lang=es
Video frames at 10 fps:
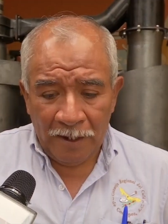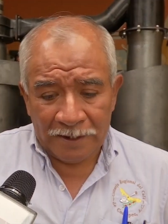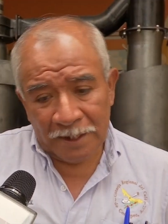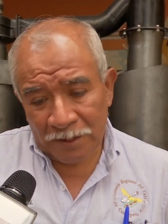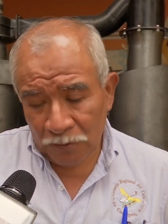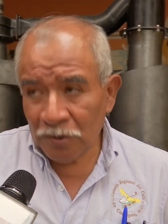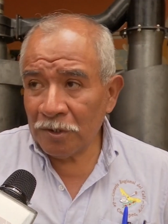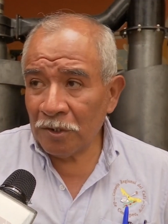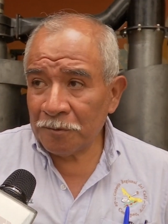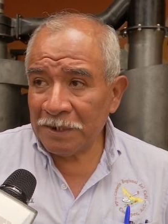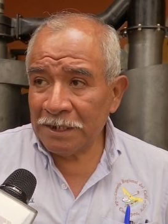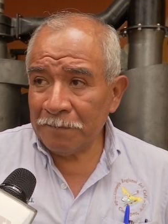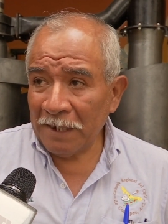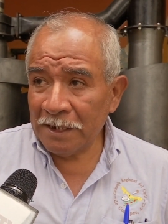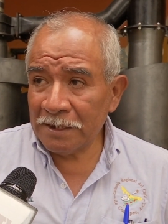Ese es uno de los
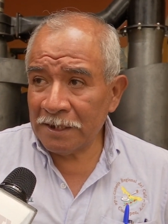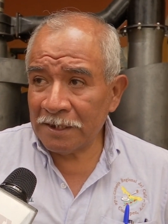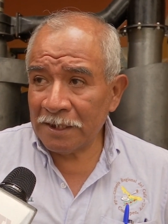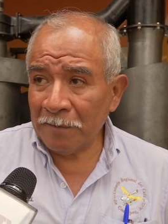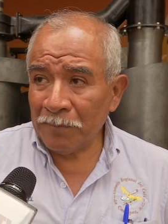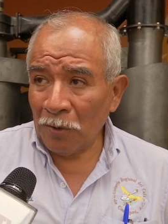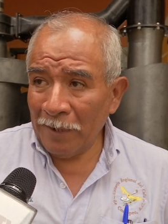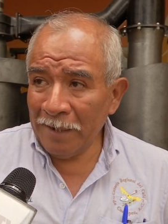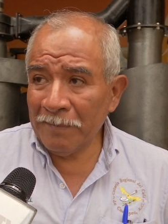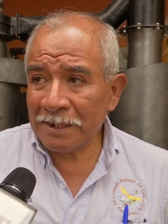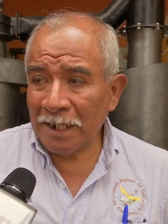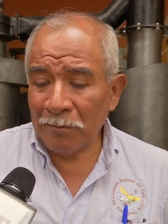principales este, problemas,